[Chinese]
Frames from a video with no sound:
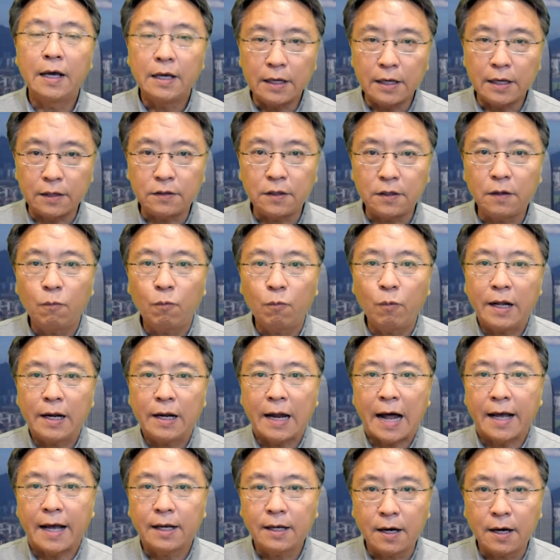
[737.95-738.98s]
以及未
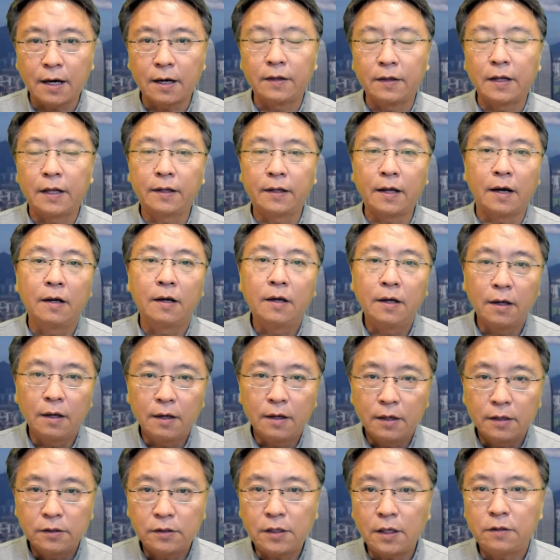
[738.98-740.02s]
来可能的
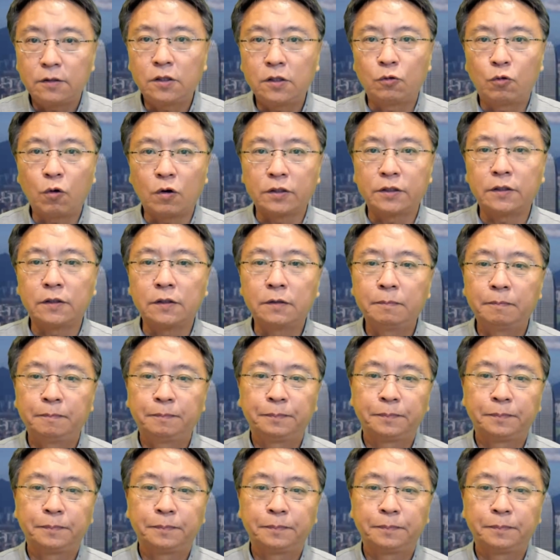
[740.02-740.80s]
限制措施，